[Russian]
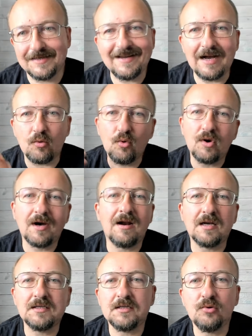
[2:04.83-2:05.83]
как о
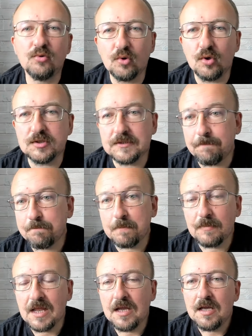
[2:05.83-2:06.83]
характере угроз,
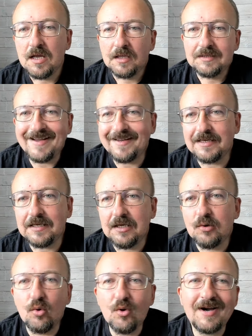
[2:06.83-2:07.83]
так
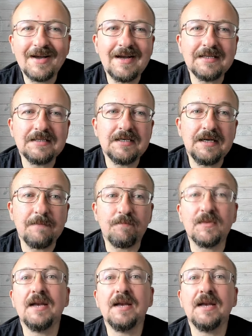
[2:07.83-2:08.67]
и о характере